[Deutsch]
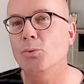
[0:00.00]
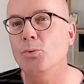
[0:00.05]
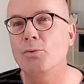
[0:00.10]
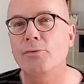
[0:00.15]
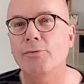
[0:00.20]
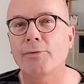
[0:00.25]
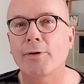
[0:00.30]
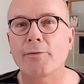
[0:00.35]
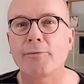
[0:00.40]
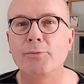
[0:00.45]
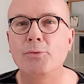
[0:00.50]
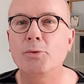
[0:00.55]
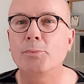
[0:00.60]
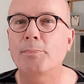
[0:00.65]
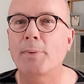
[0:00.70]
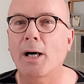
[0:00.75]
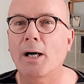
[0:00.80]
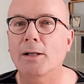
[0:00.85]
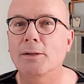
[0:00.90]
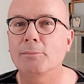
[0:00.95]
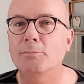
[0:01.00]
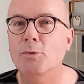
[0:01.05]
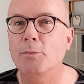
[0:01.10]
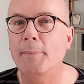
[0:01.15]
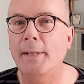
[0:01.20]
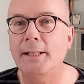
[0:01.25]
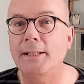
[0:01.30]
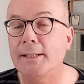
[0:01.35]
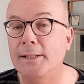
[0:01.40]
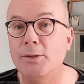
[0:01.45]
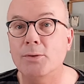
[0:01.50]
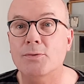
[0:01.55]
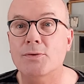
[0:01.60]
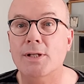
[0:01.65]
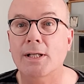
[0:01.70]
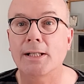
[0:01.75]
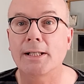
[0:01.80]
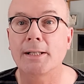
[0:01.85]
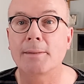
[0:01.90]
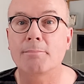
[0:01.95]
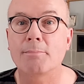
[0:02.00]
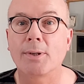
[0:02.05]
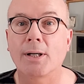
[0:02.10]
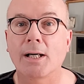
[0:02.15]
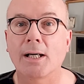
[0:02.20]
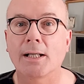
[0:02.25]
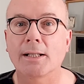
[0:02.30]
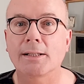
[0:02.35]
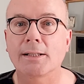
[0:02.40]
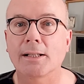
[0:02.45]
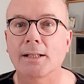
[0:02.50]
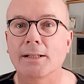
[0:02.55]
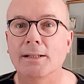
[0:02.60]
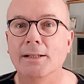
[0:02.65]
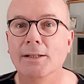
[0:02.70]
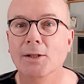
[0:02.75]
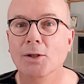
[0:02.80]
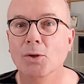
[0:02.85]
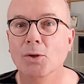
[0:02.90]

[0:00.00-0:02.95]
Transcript: unverfügbaren Momente, die unser Leben bereichern.